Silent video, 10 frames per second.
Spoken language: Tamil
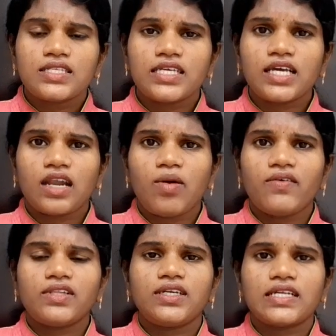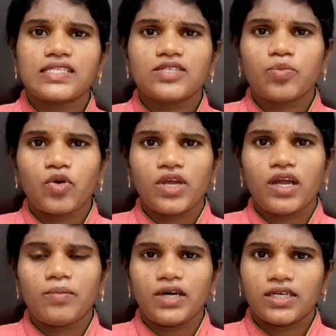சீக்கிரமாக வந்து டஸ்ட்டு போய்
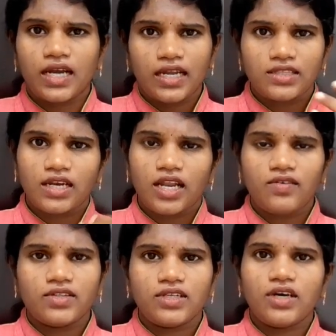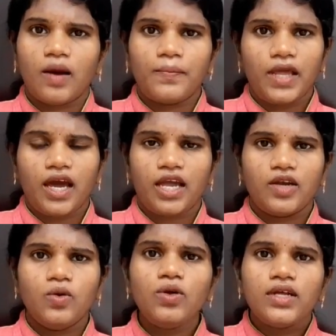நம்ம கணத்துலலாம் வந்து அப்ளை
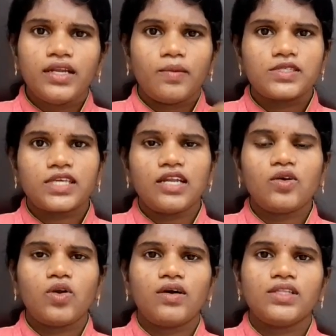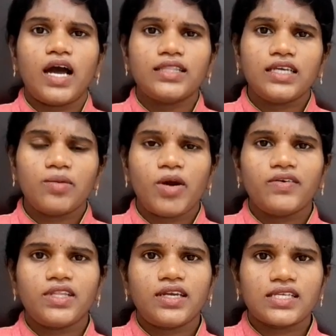ஆகிடும் நம்ம ஸ்கின்குள்ளே வந்து
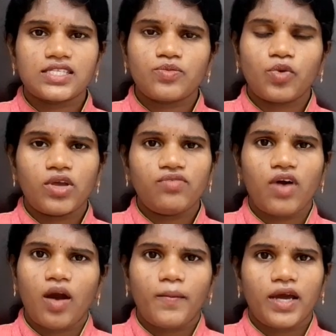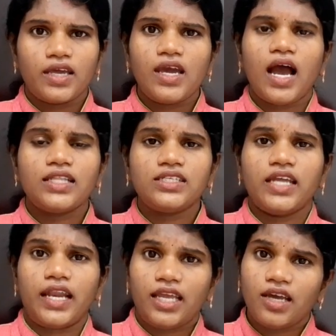அதிகமாக வந்து டஸ்ட்டு போய் ஃபார்ம் ஆகி அது
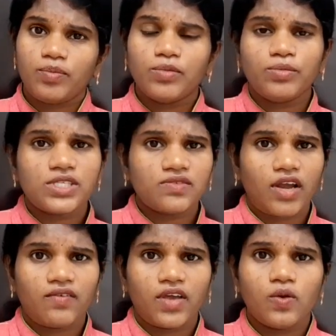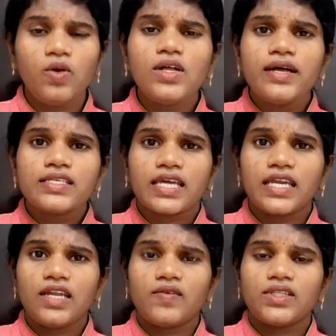நிறைய பிம்பிள்ஸ் வர வைக்கும்
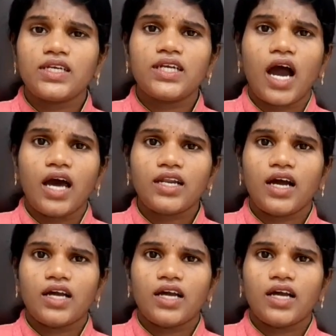ஸ்கின்னை வந்து டார்க்